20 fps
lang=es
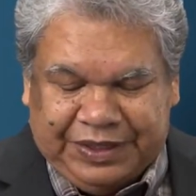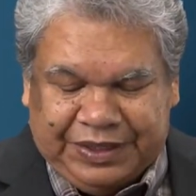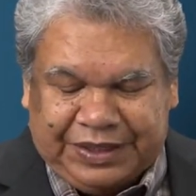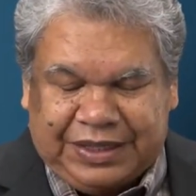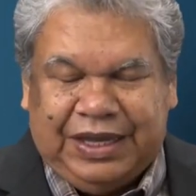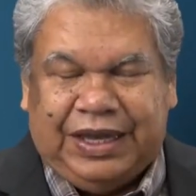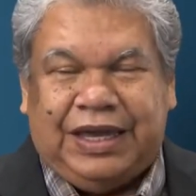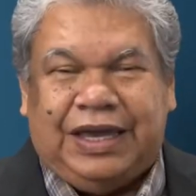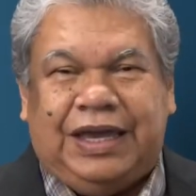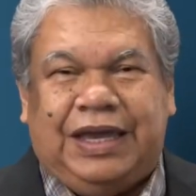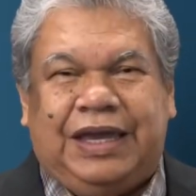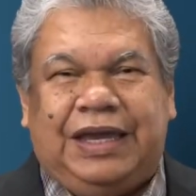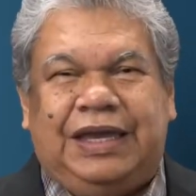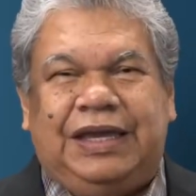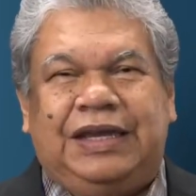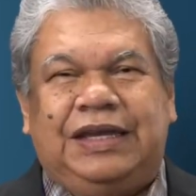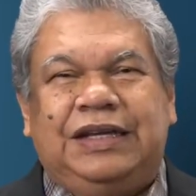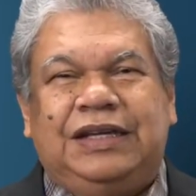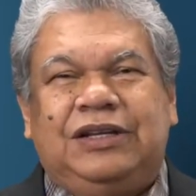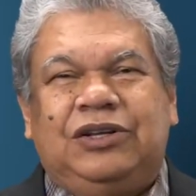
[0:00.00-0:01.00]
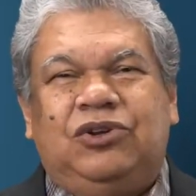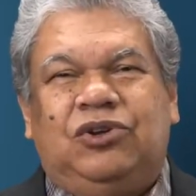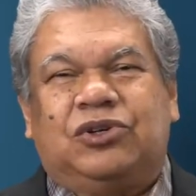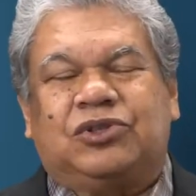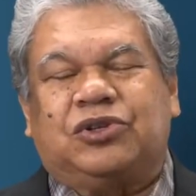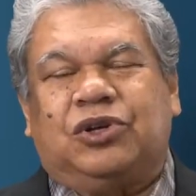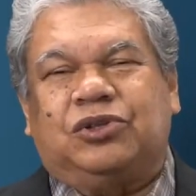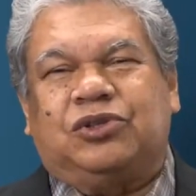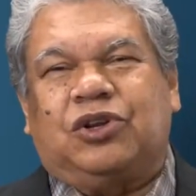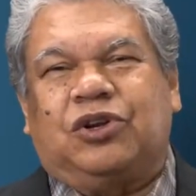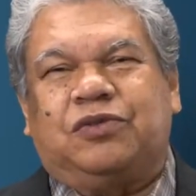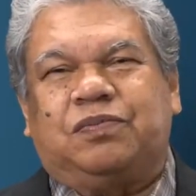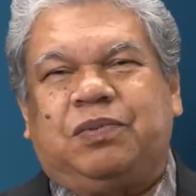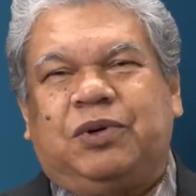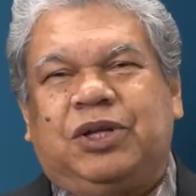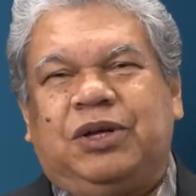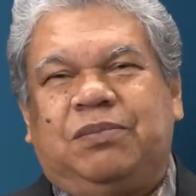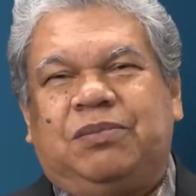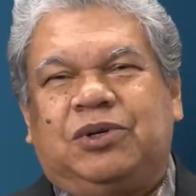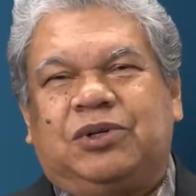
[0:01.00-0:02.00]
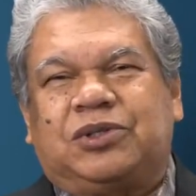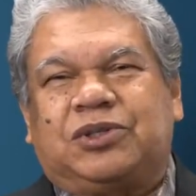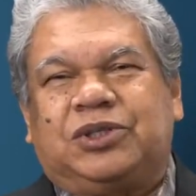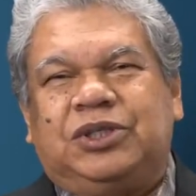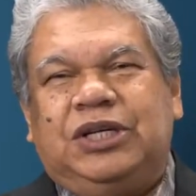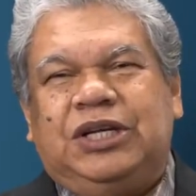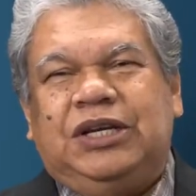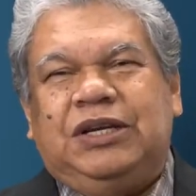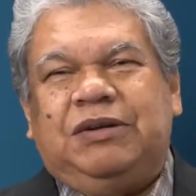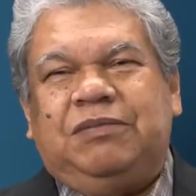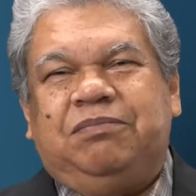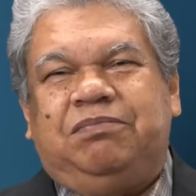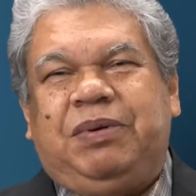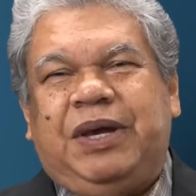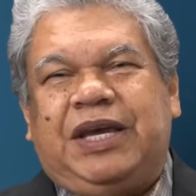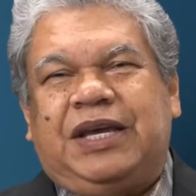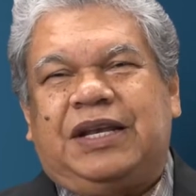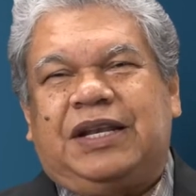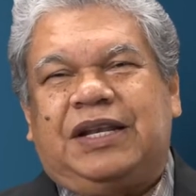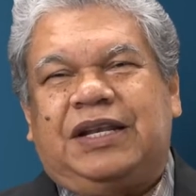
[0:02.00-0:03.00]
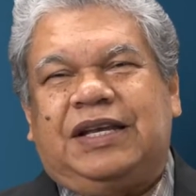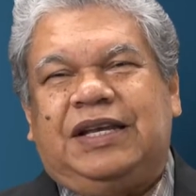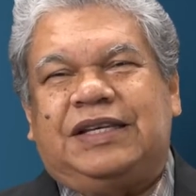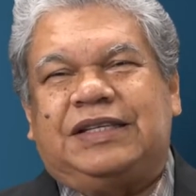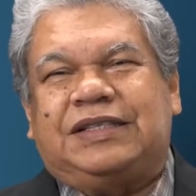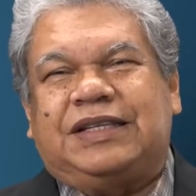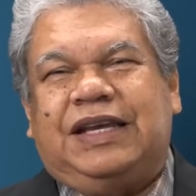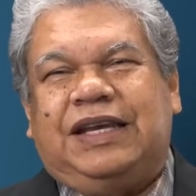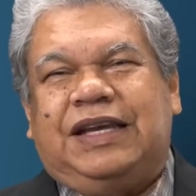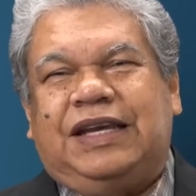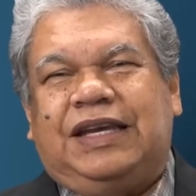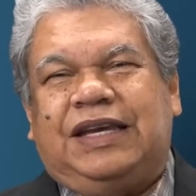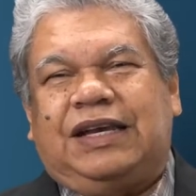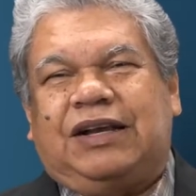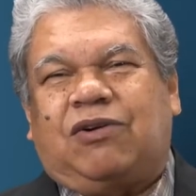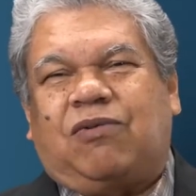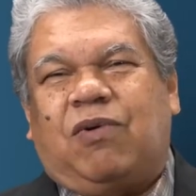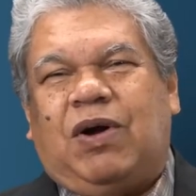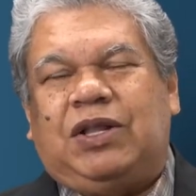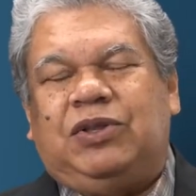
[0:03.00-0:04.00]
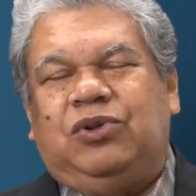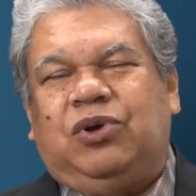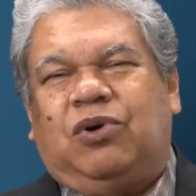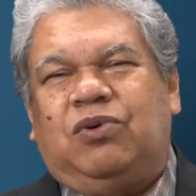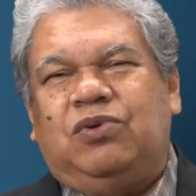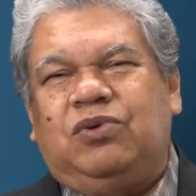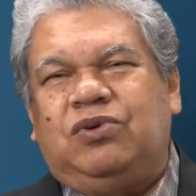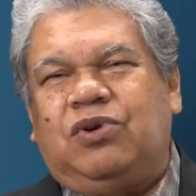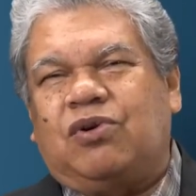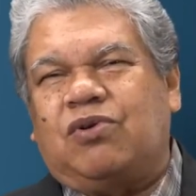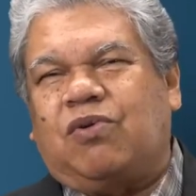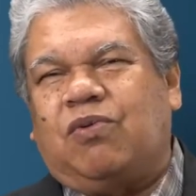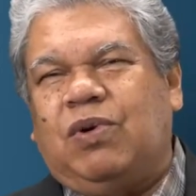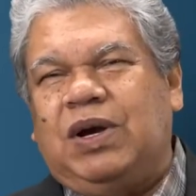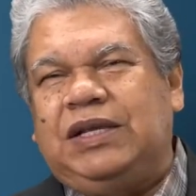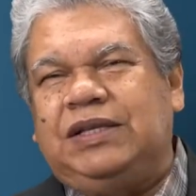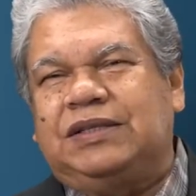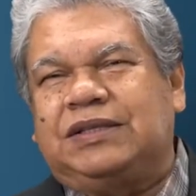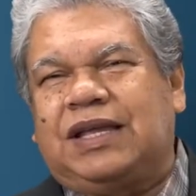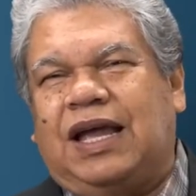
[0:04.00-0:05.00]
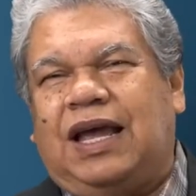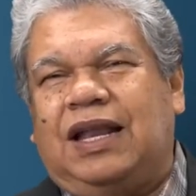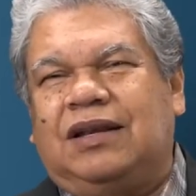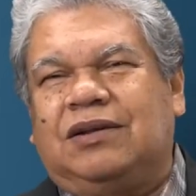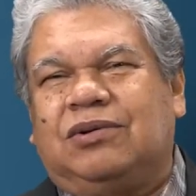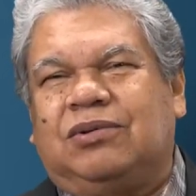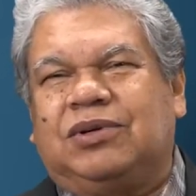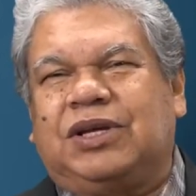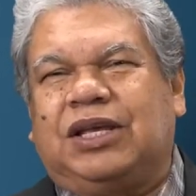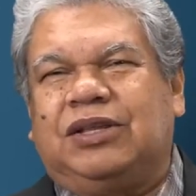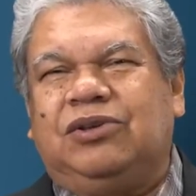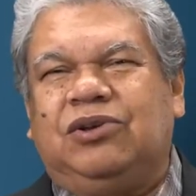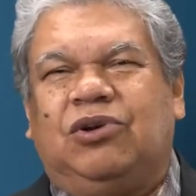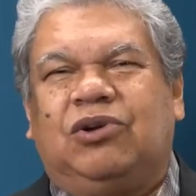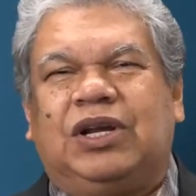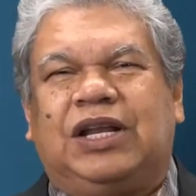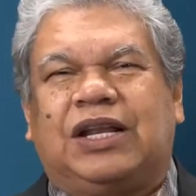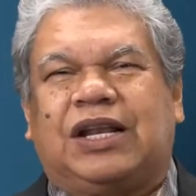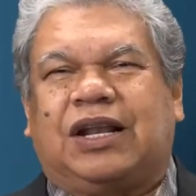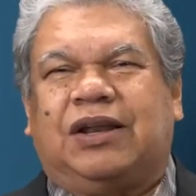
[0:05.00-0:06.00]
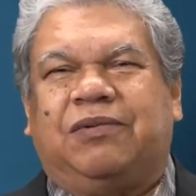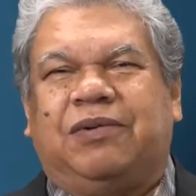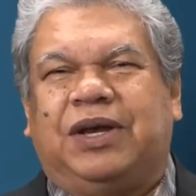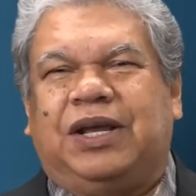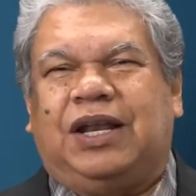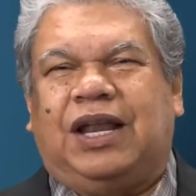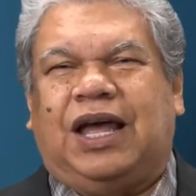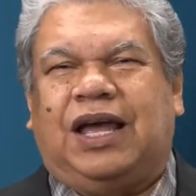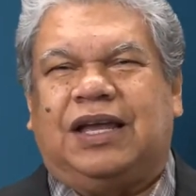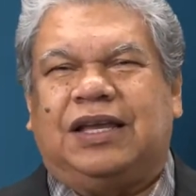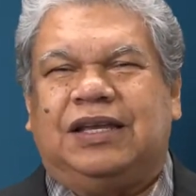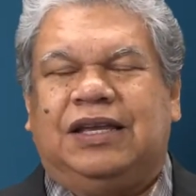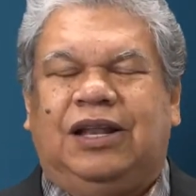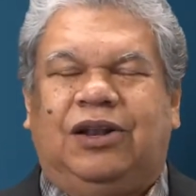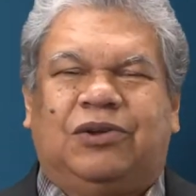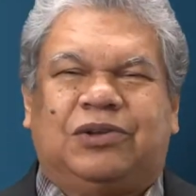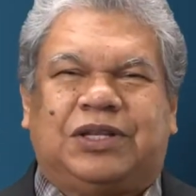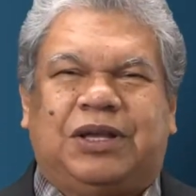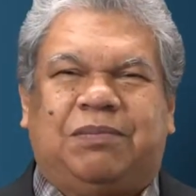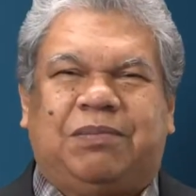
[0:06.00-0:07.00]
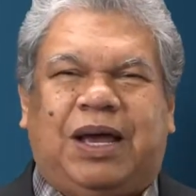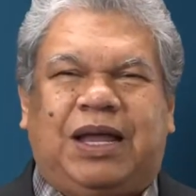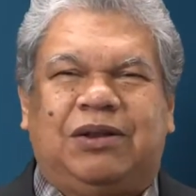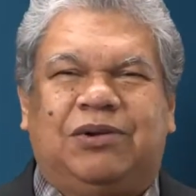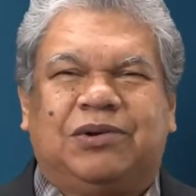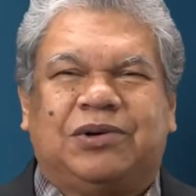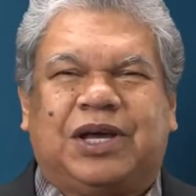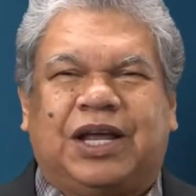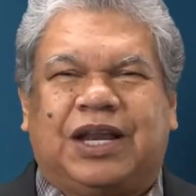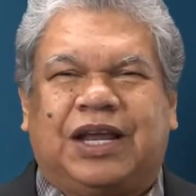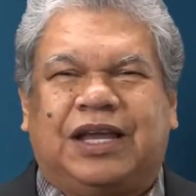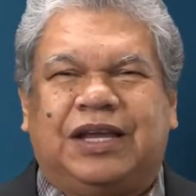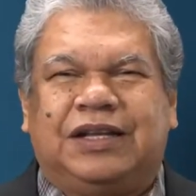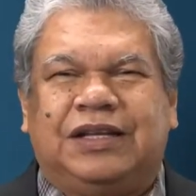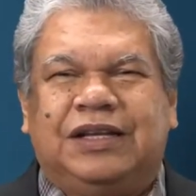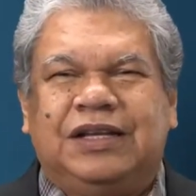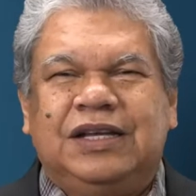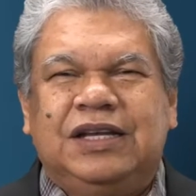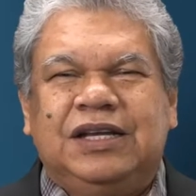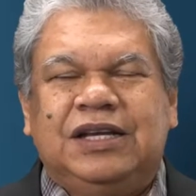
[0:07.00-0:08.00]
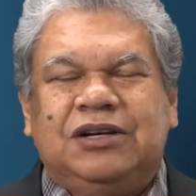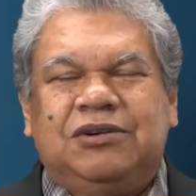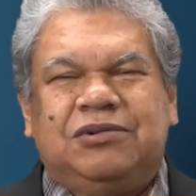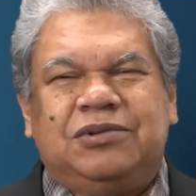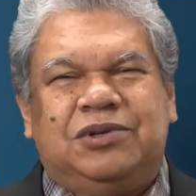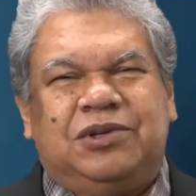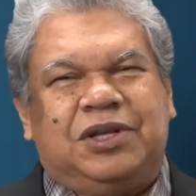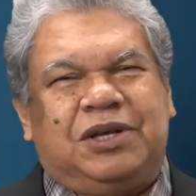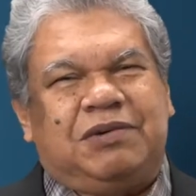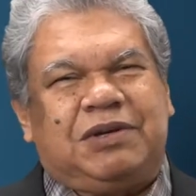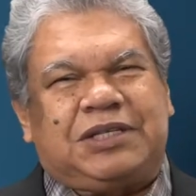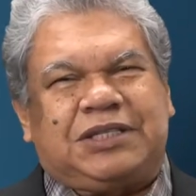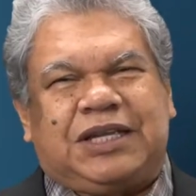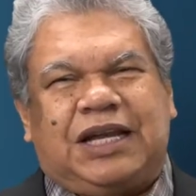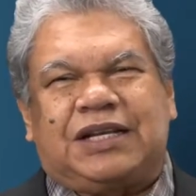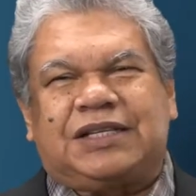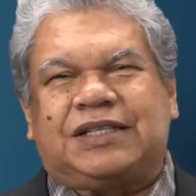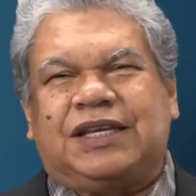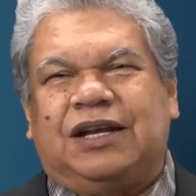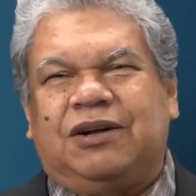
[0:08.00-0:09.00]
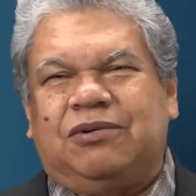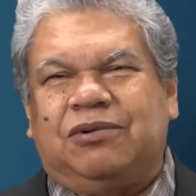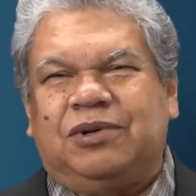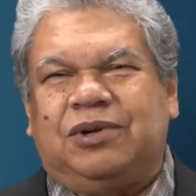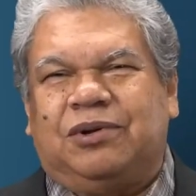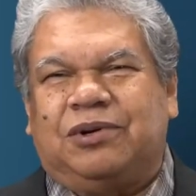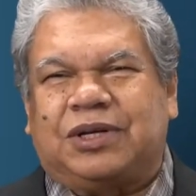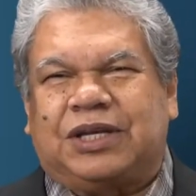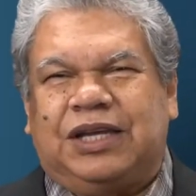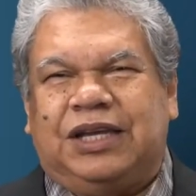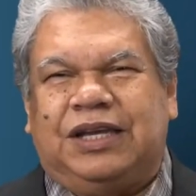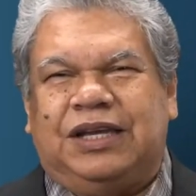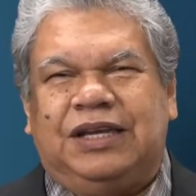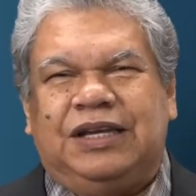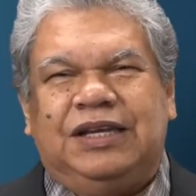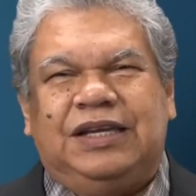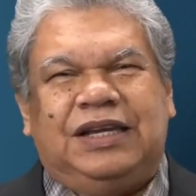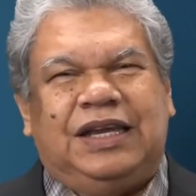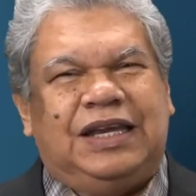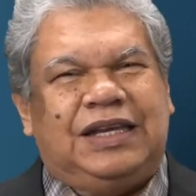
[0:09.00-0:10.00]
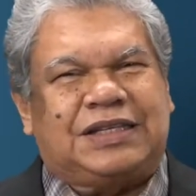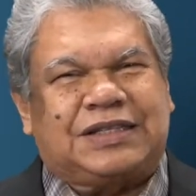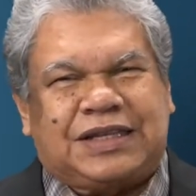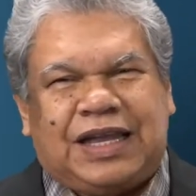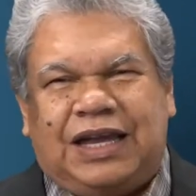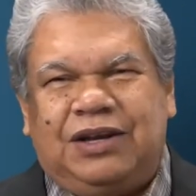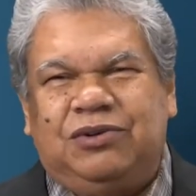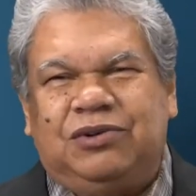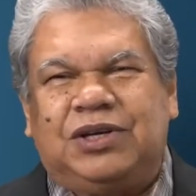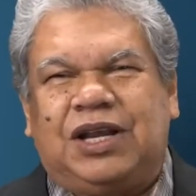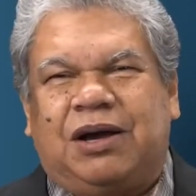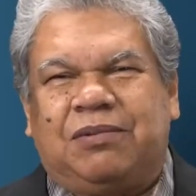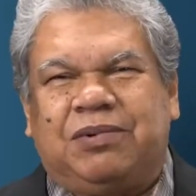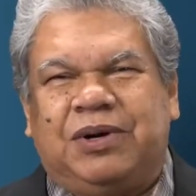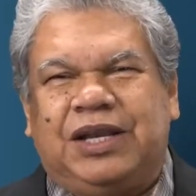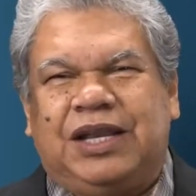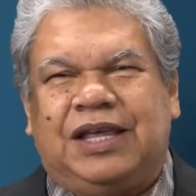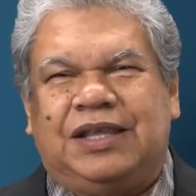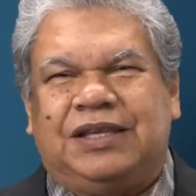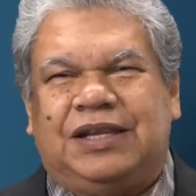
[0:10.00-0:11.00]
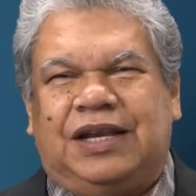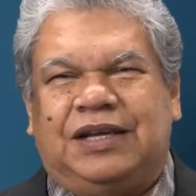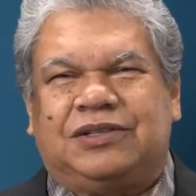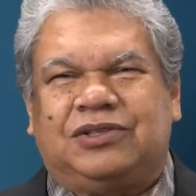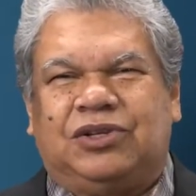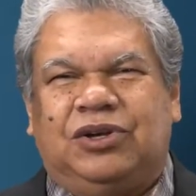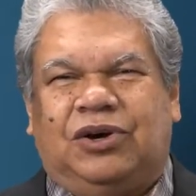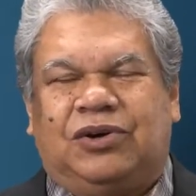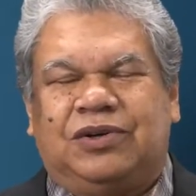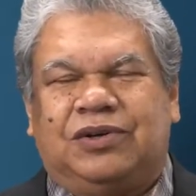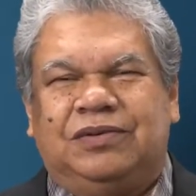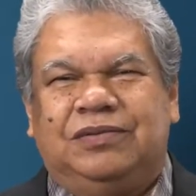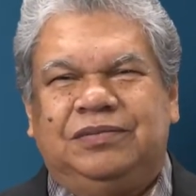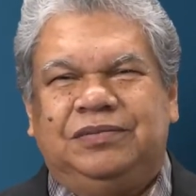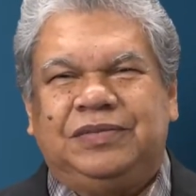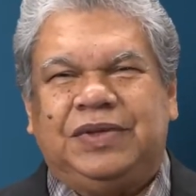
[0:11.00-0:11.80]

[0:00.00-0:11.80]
que nosotros podemos ver es que cuando uno cuenta algo que Dios le revela y los demás lo creen, uno debe estar seguro que está en una buena dirección.